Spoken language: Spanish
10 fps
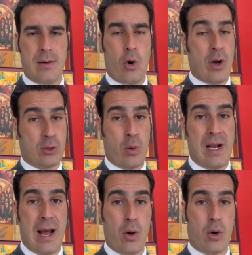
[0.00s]
o
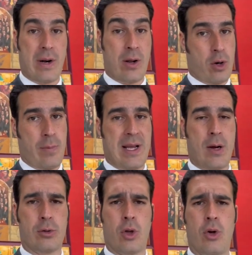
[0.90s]
escuela
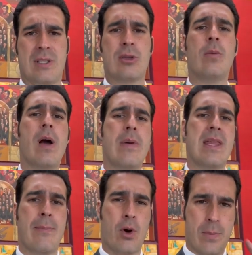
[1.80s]
económica ortodoxa toma
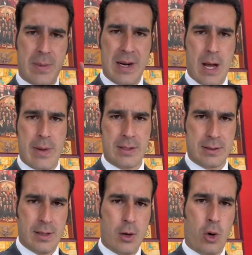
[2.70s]
vida por primera
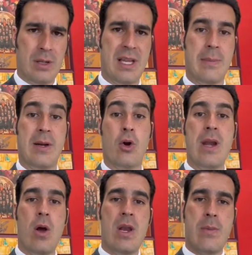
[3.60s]
vez con el término
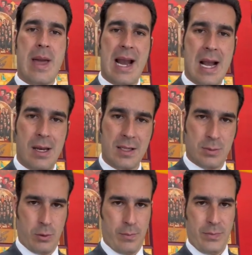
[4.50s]

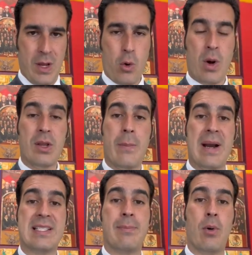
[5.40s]
neoliberalismo cuando
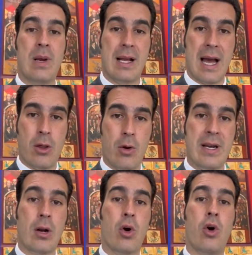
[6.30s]
aparece publicado
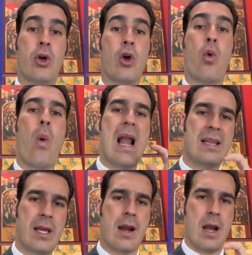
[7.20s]
en el coloquio
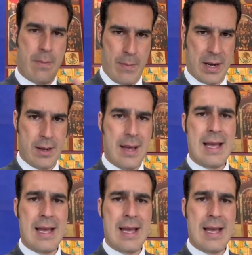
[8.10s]
Walter Lippmann,